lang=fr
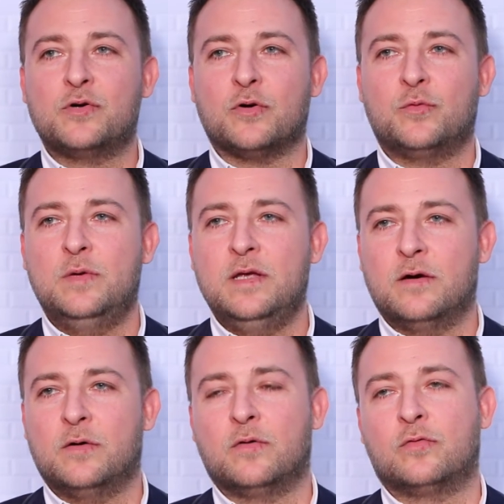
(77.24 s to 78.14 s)
aujourd'hui
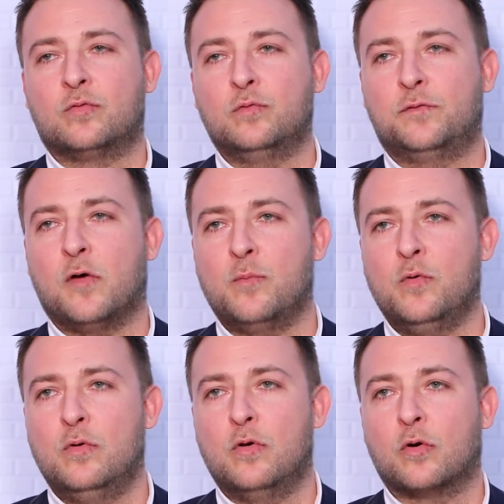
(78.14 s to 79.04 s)
sous
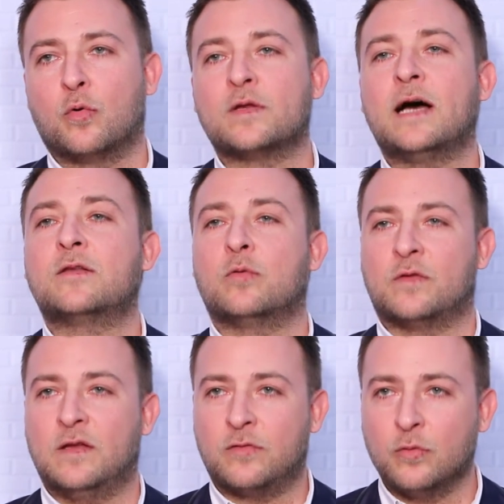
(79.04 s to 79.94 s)
formule contrat de
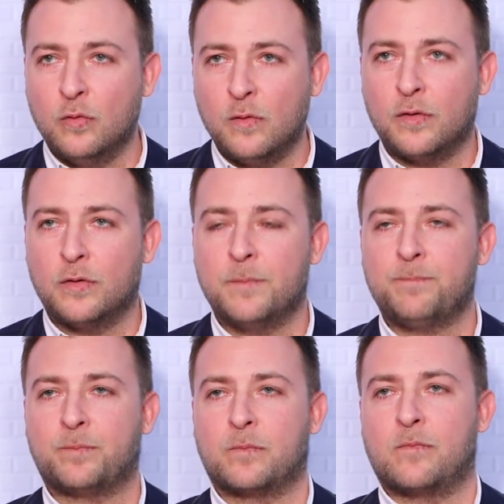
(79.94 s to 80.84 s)
concession
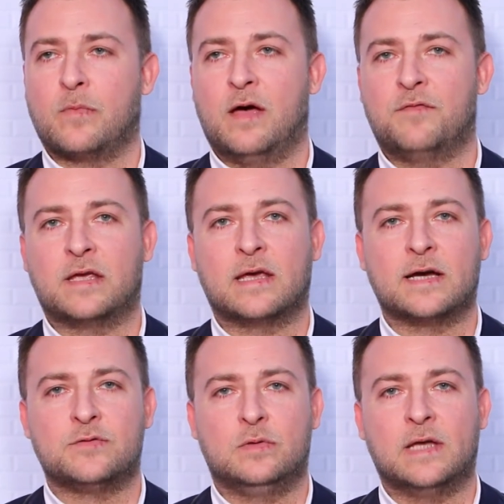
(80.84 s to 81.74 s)
avec un
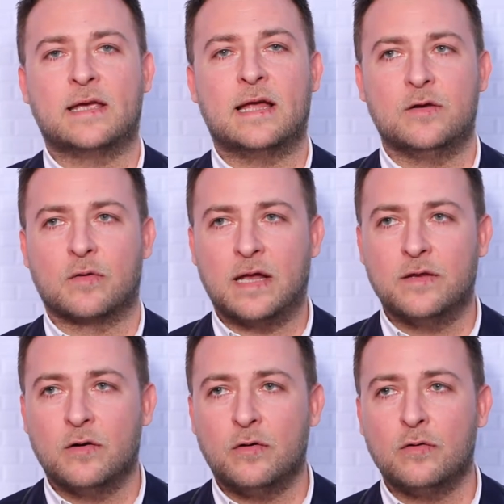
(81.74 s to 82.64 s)
résultat
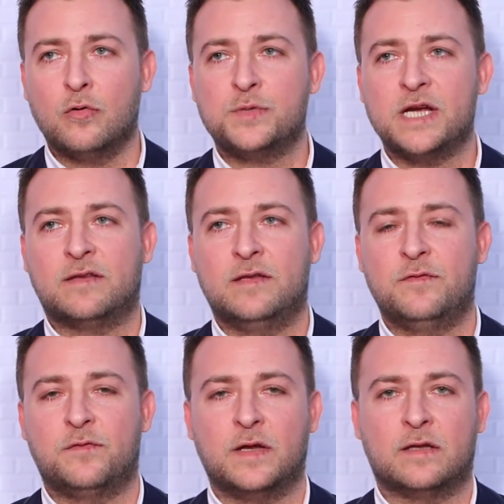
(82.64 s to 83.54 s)
gagnant-gagnant,
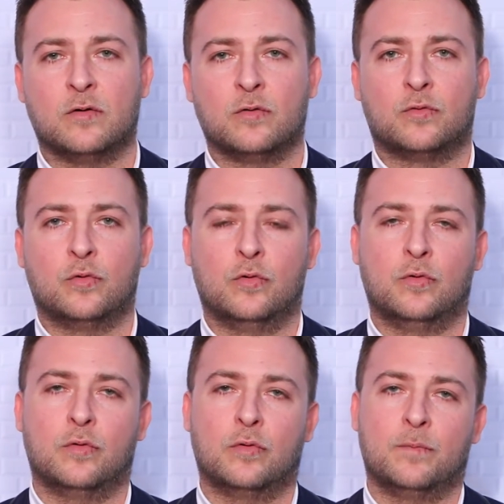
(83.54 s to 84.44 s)
l'objectif étant
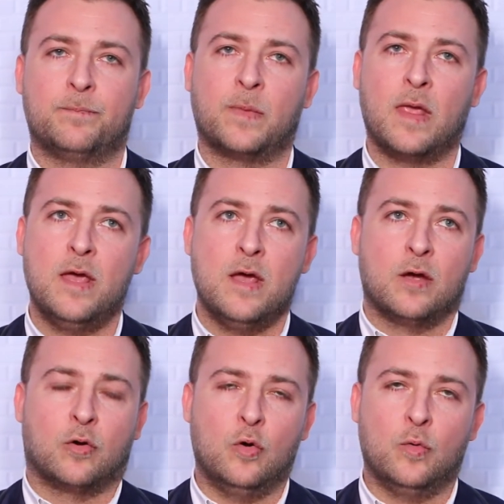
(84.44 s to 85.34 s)
de
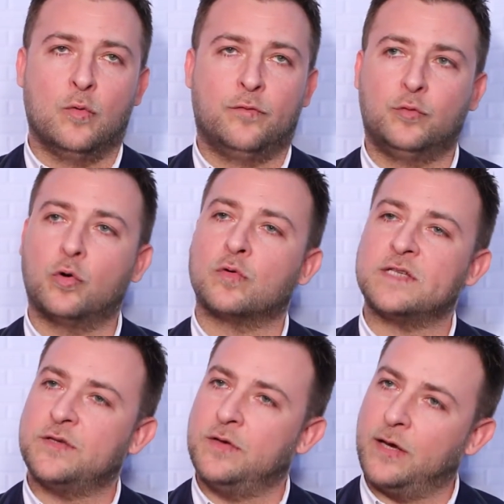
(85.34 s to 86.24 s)
que le futur
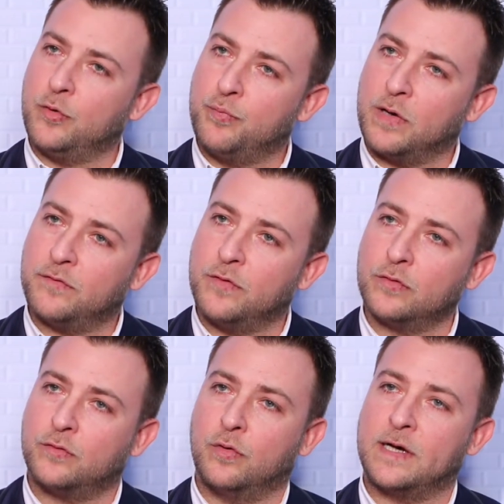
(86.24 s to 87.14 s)
concessionnaire du point de
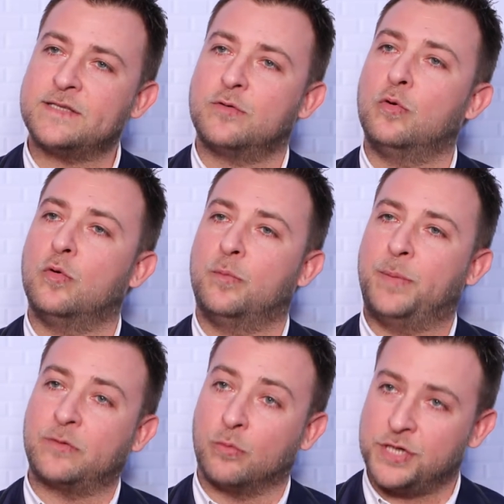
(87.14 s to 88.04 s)
vente reste le
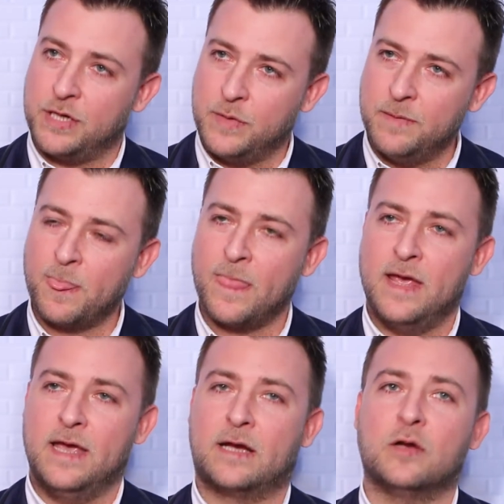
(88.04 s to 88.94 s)
patron chez lui
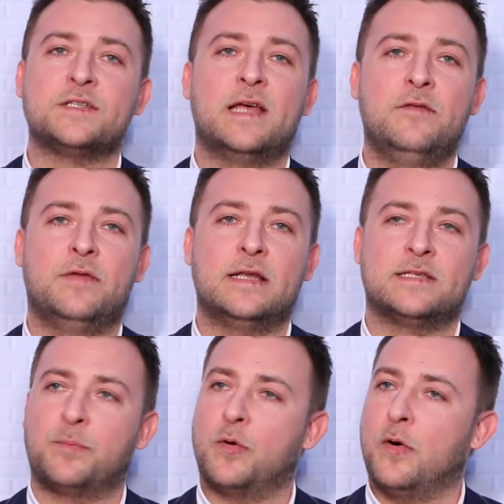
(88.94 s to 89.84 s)
et que l'enseigne vienne
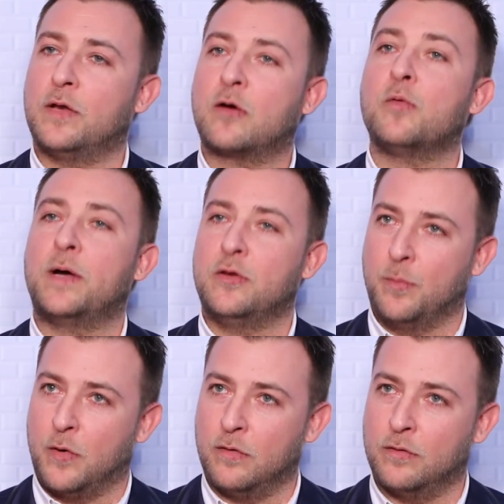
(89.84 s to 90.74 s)
simplement en
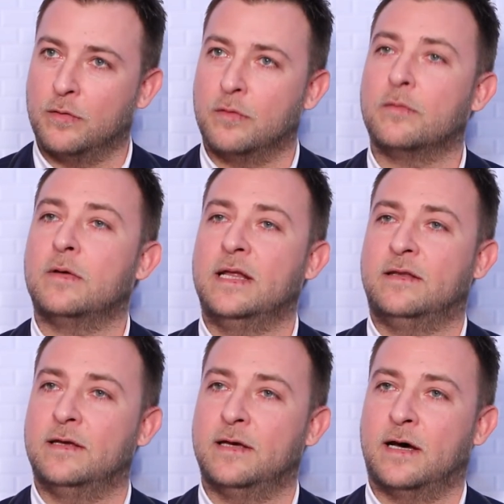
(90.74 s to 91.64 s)
accompagnement euh,
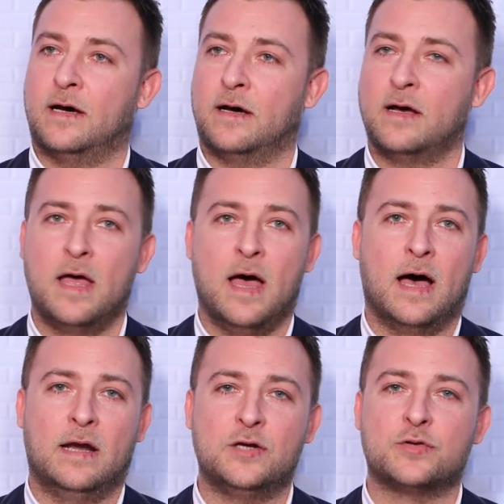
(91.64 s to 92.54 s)
l'aider à,
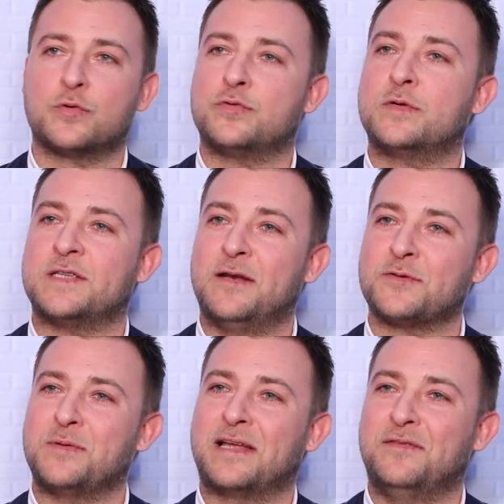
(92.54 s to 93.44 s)
aller jusqu'au succès
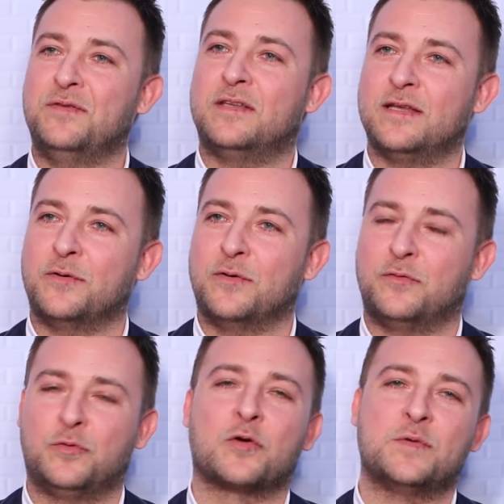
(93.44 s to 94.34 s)
dans son activité de
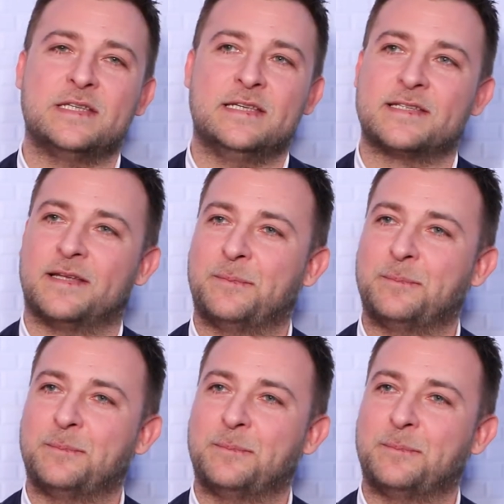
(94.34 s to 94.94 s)
futur cuisiniste.